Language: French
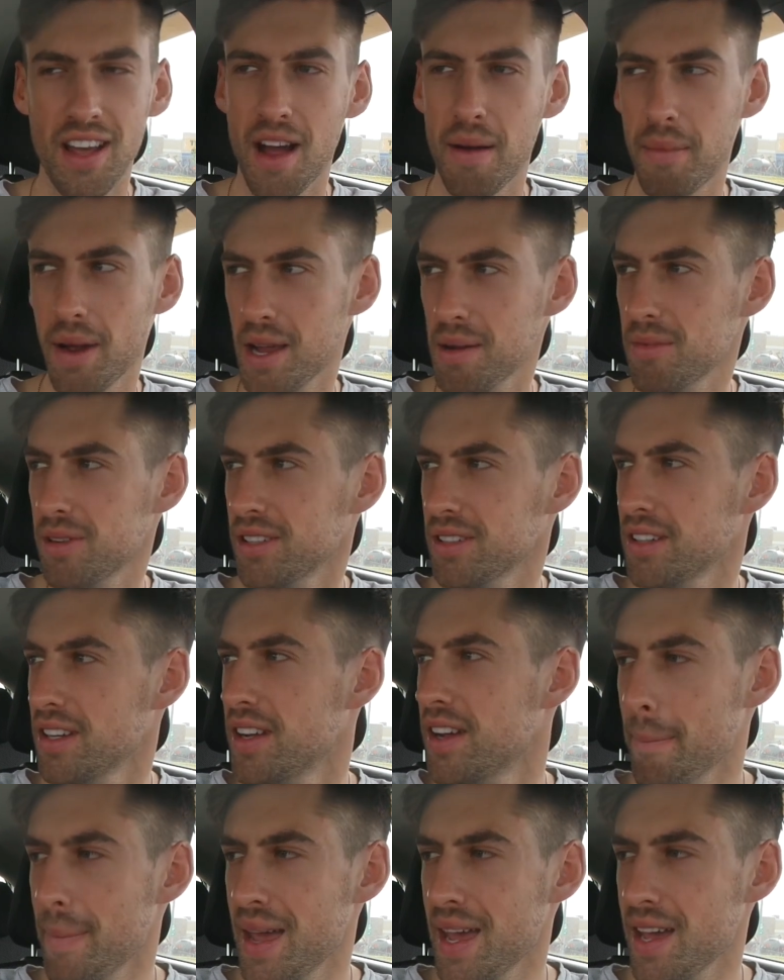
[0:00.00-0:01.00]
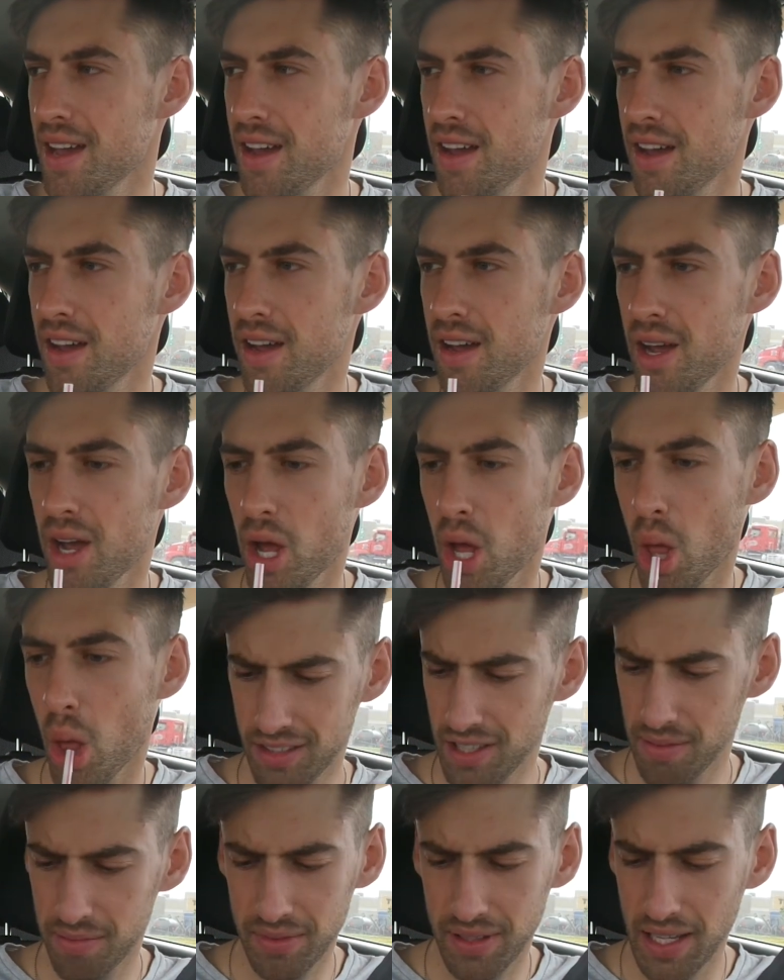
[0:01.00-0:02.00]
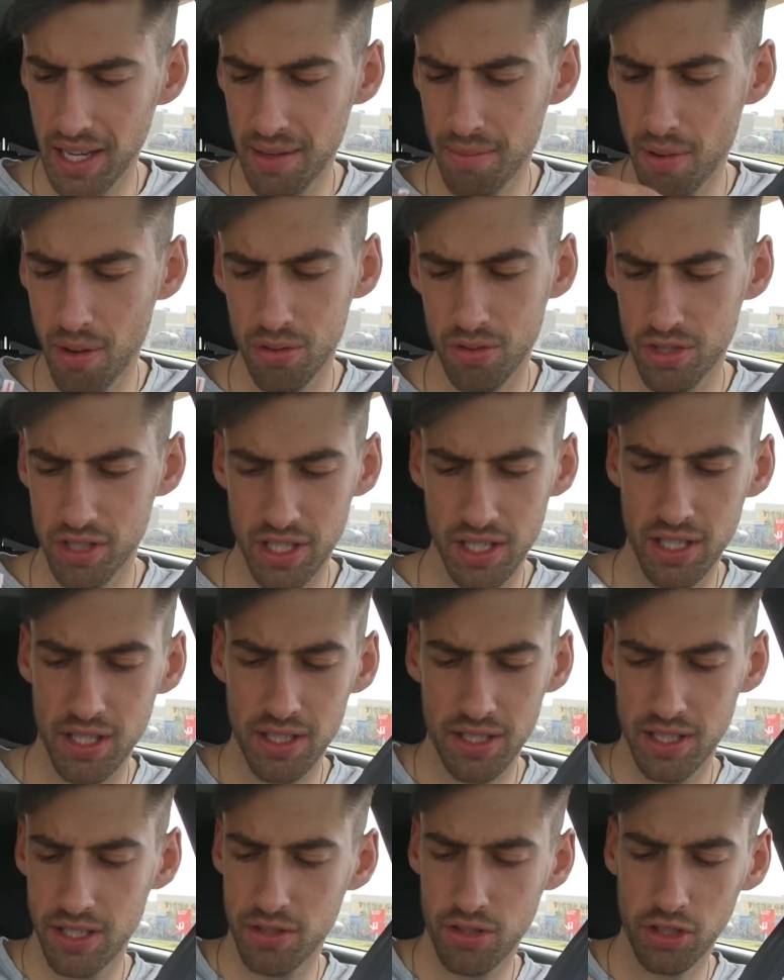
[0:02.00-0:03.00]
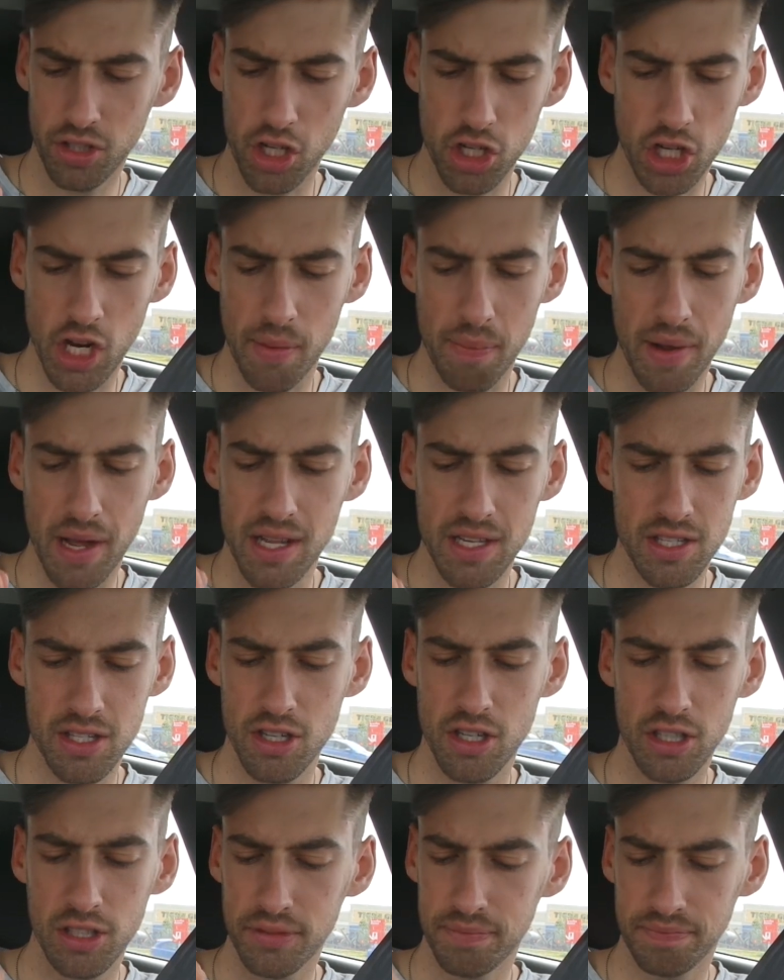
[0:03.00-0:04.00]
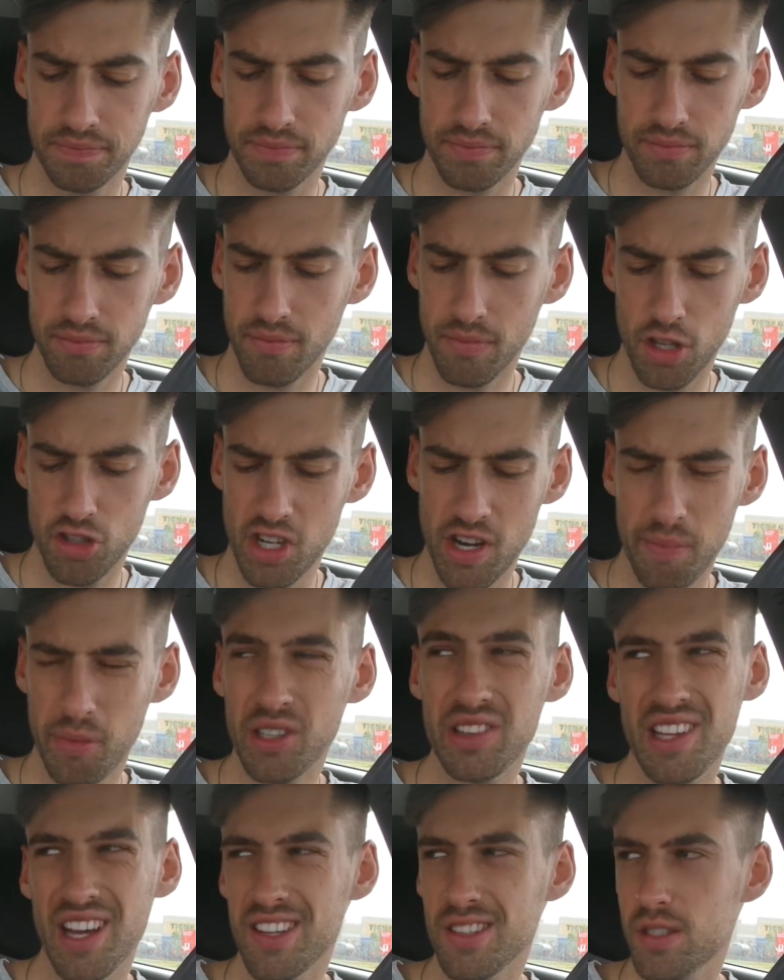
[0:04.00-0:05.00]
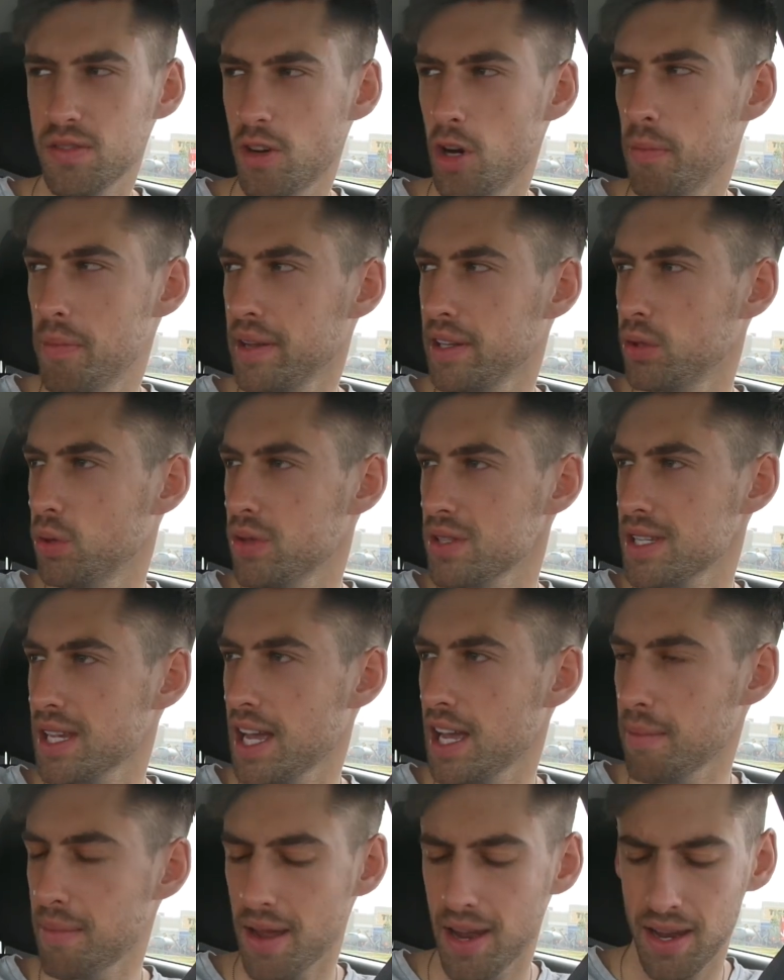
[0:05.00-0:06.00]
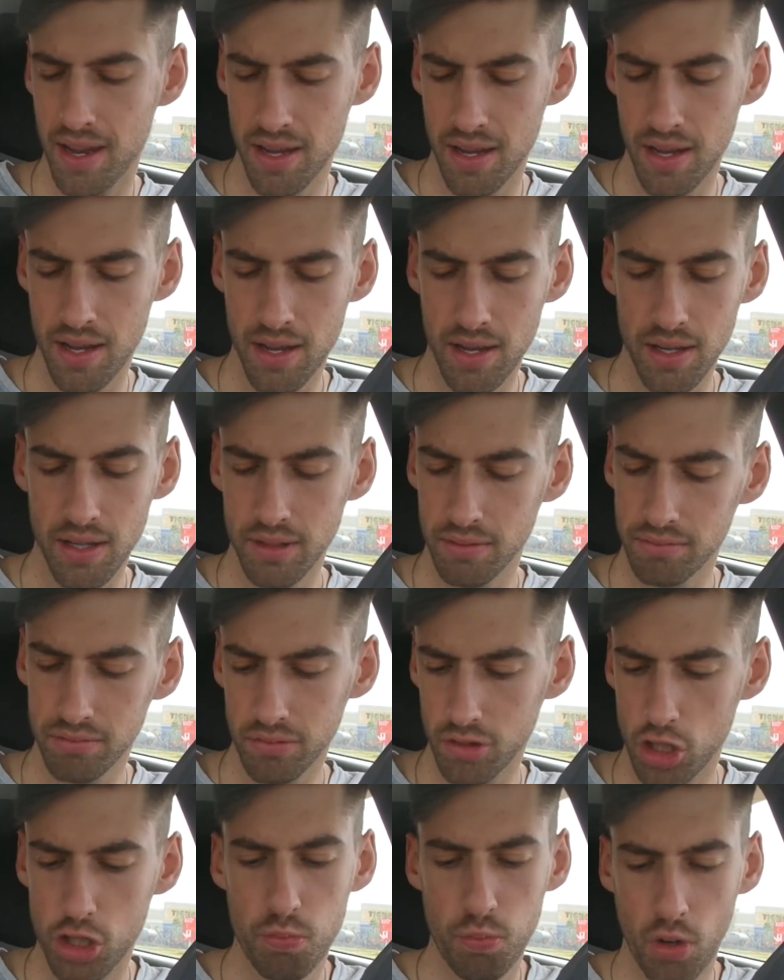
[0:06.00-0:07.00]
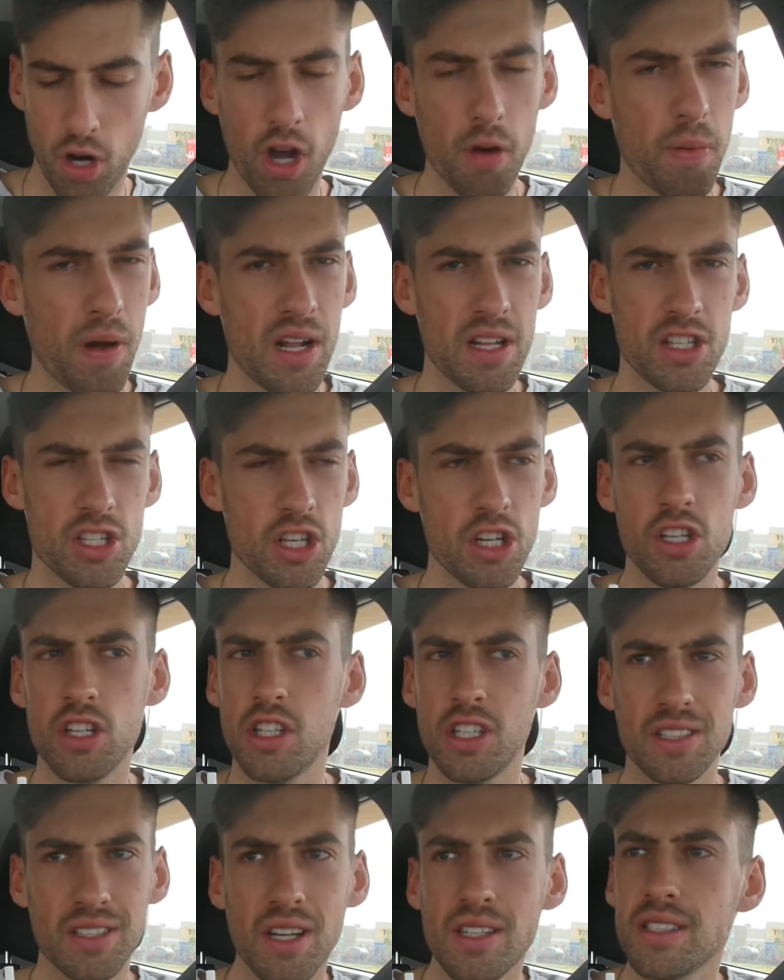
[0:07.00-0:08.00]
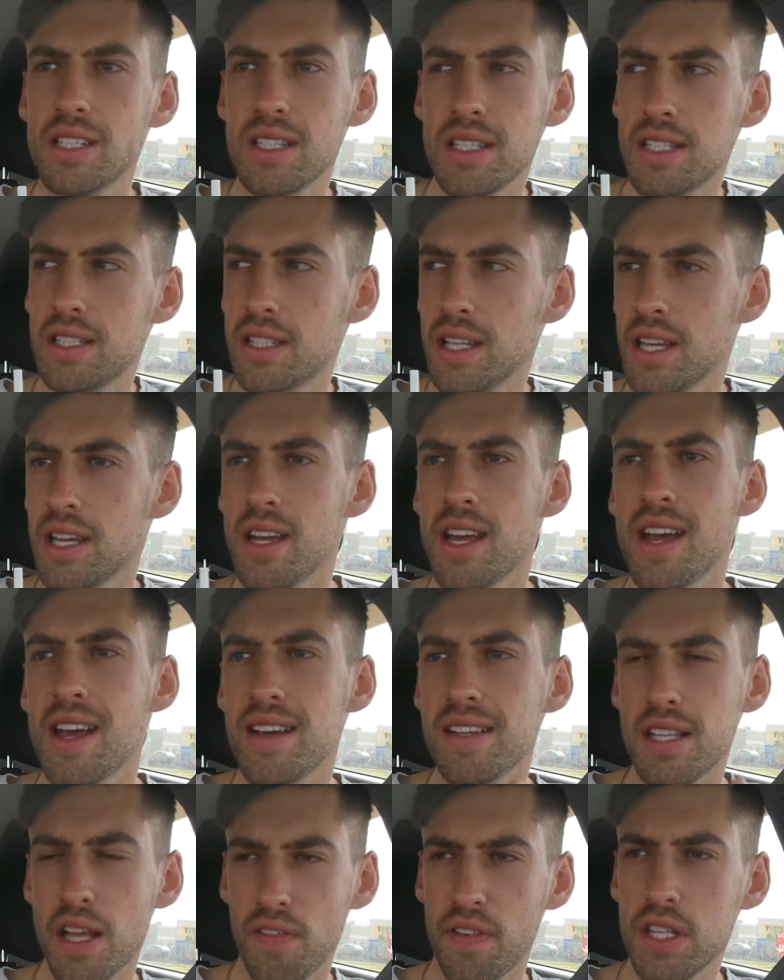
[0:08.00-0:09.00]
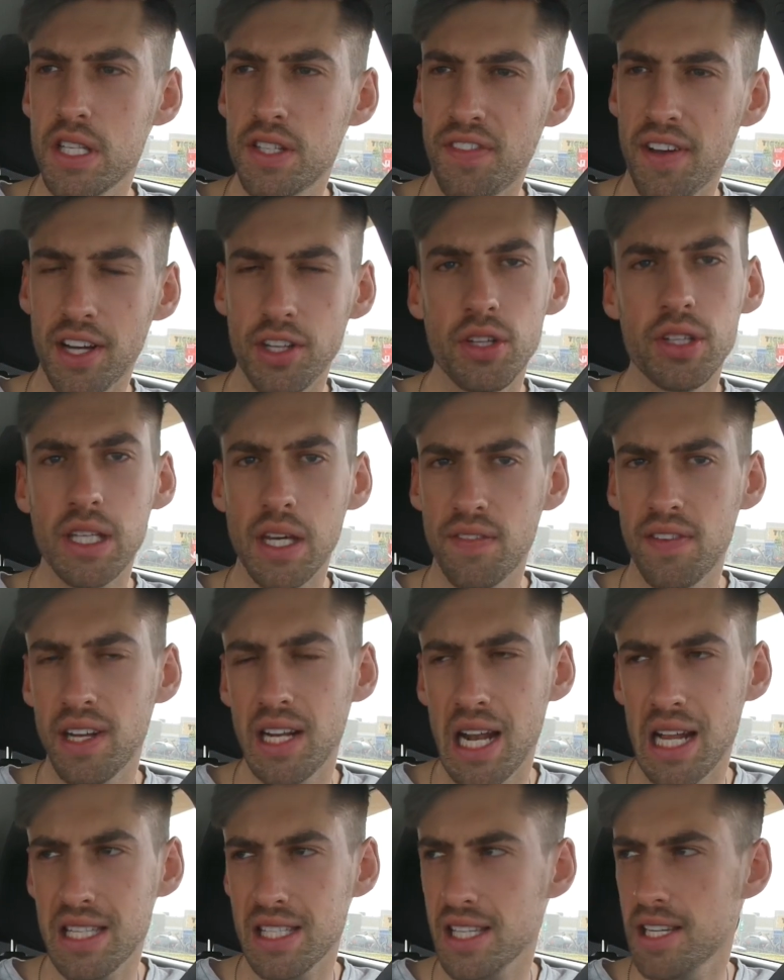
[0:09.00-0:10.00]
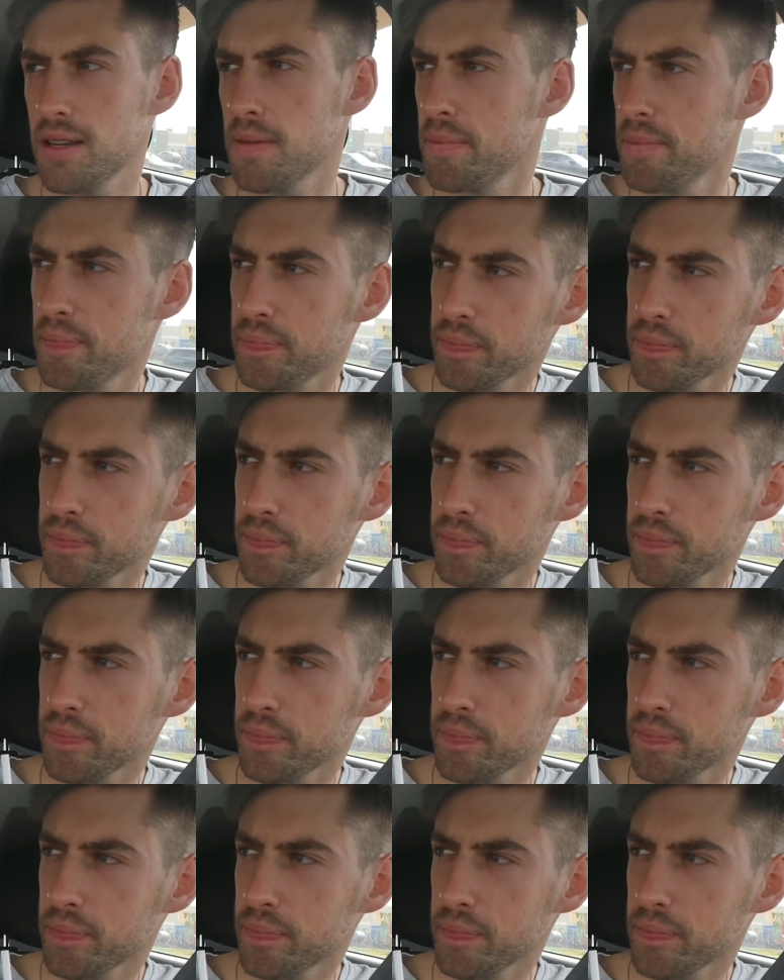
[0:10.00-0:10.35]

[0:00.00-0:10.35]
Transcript: quand même. Mais euh, comme très bon, c'est sûr que je reprends ça. Je viens pas tant souvent au McDo, on dirait, mais je pourrais reprendre ça sans hésiter. Ça fait différent d'un café glacé,